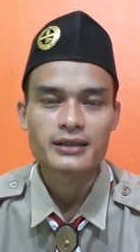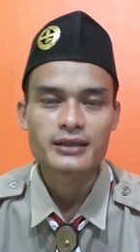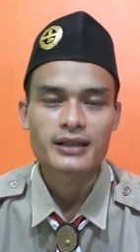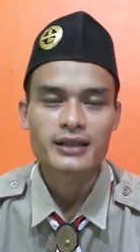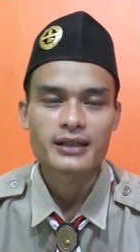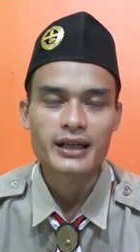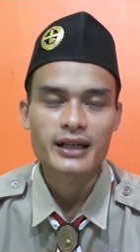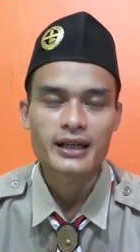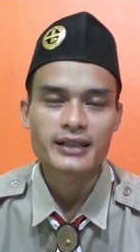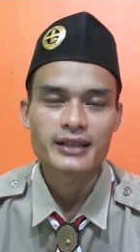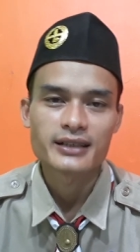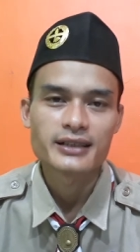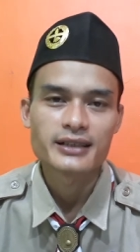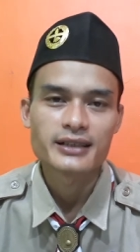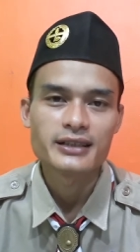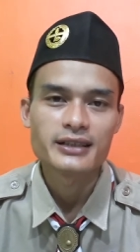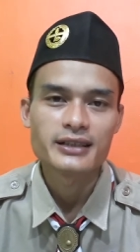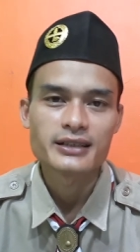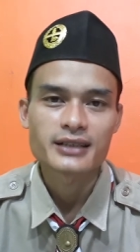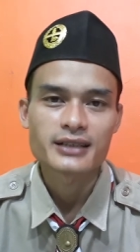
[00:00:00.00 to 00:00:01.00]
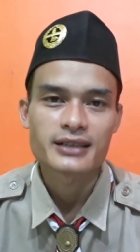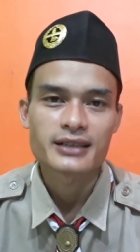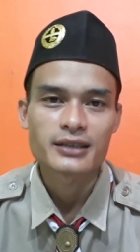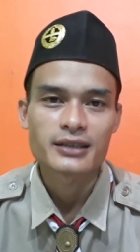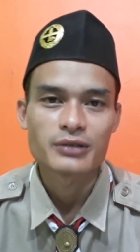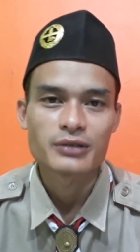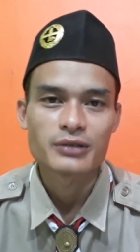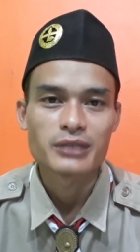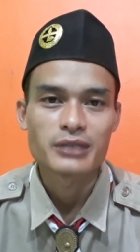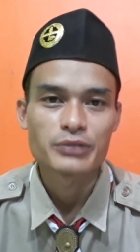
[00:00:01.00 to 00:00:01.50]
KET di
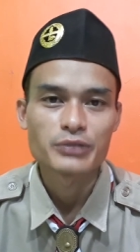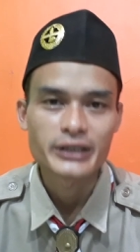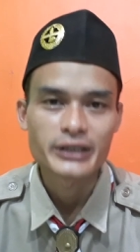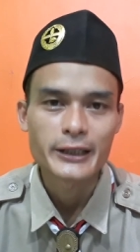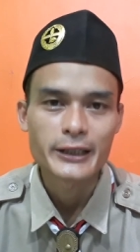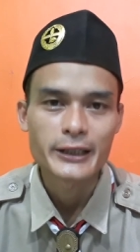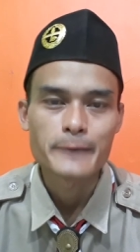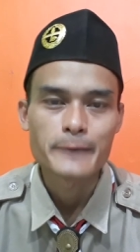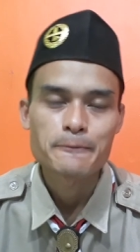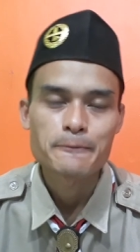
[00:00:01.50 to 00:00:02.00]
satuan putri.